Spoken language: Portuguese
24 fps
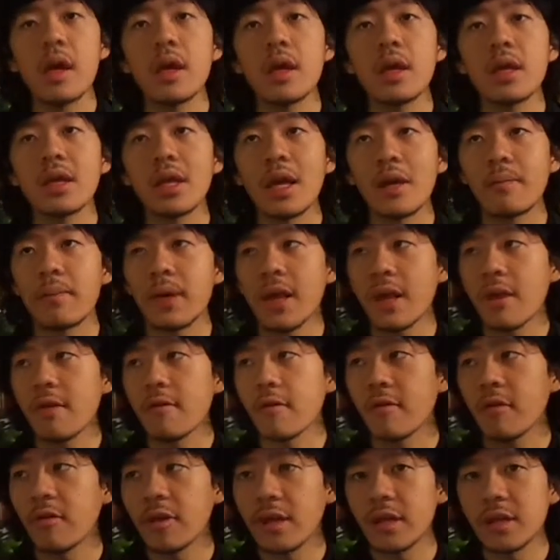e também
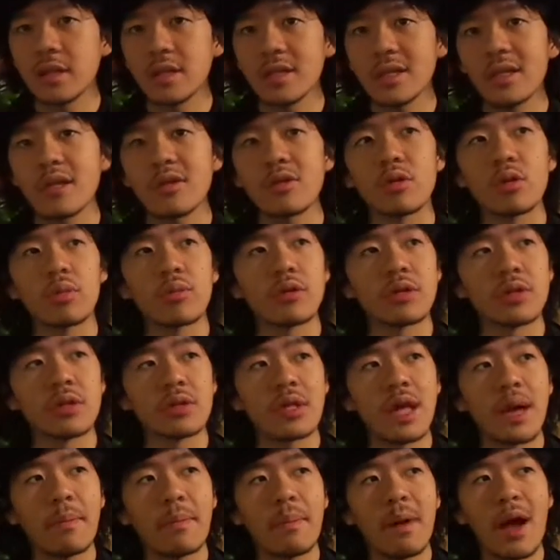conhecido por seus
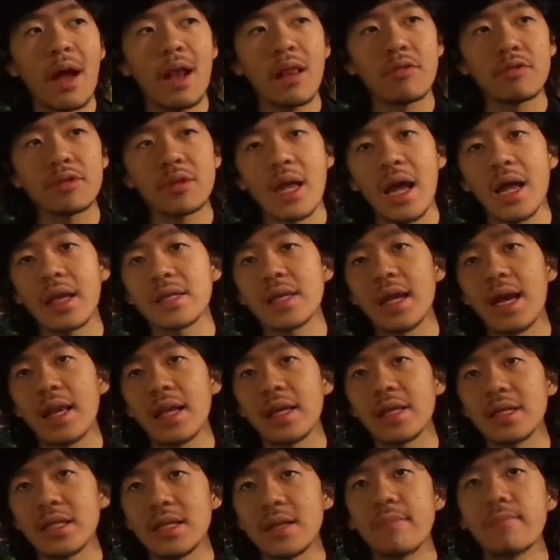trabalhos nas
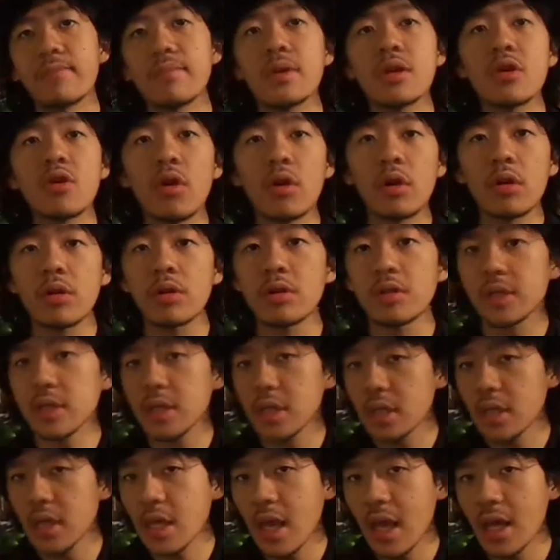áreas de
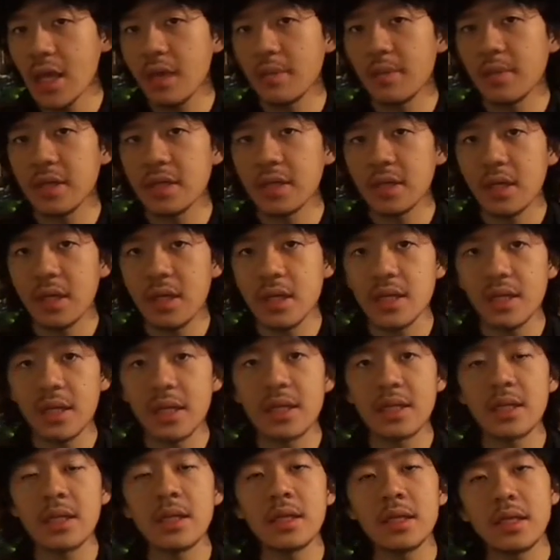biologia e pesquisa
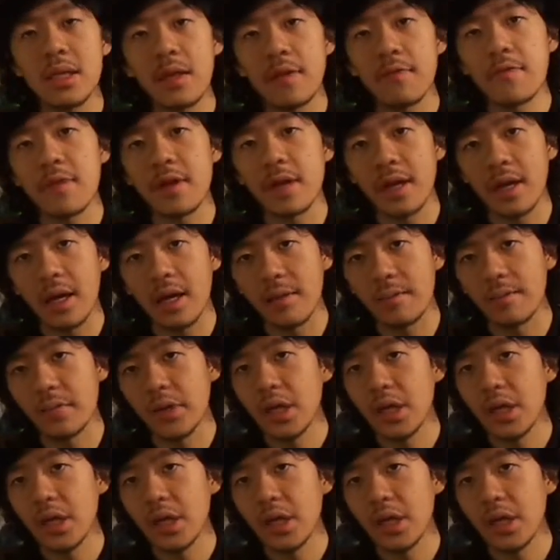científica.